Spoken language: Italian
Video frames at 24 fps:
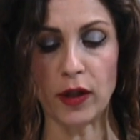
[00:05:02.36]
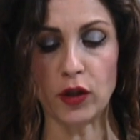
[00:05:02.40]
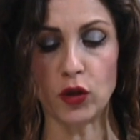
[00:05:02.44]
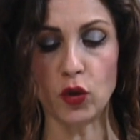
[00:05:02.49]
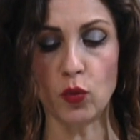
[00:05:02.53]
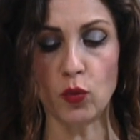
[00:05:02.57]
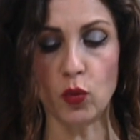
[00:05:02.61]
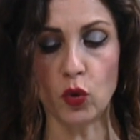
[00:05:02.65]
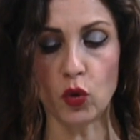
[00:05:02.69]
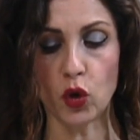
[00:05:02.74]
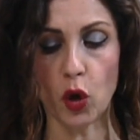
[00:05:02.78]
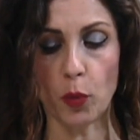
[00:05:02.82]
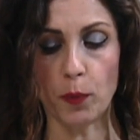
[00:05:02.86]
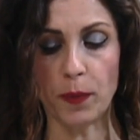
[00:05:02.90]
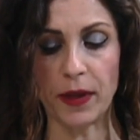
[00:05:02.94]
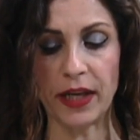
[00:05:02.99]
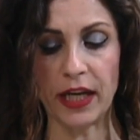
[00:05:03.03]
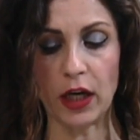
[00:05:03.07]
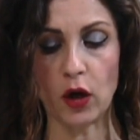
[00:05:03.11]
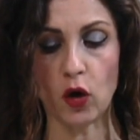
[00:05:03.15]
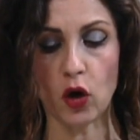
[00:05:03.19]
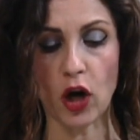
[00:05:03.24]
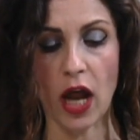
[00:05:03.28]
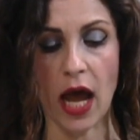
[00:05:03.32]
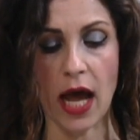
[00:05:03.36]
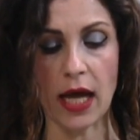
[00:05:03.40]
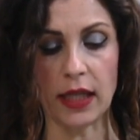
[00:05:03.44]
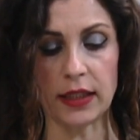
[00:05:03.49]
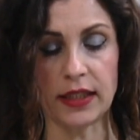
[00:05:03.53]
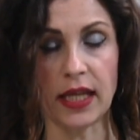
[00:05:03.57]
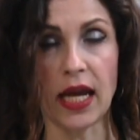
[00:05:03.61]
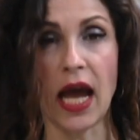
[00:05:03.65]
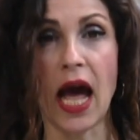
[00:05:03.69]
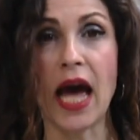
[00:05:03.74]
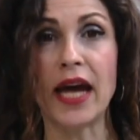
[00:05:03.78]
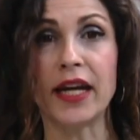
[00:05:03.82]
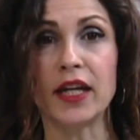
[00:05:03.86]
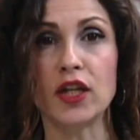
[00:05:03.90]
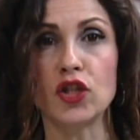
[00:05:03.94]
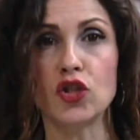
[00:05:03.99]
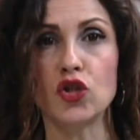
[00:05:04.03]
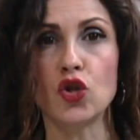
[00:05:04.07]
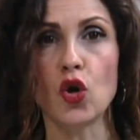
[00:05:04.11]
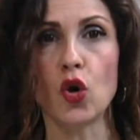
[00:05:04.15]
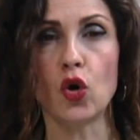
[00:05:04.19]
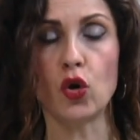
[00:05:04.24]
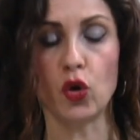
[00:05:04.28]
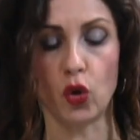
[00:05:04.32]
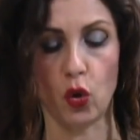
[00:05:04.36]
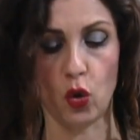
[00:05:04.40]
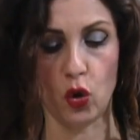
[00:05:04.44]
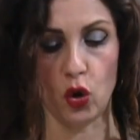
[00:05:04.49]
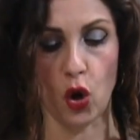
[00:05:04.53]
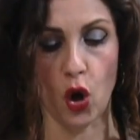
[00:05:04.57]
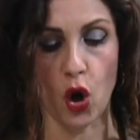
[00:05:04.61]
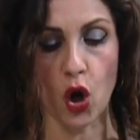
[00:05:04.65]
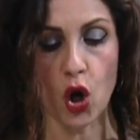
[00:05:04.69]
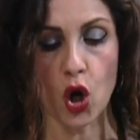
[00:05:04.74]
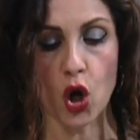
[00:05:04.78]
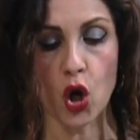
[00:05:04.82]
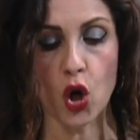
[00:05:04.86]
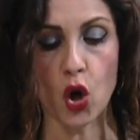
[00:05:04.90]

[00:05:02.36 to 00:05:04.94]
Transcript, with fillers: di un muro pericolante a rischio crollo.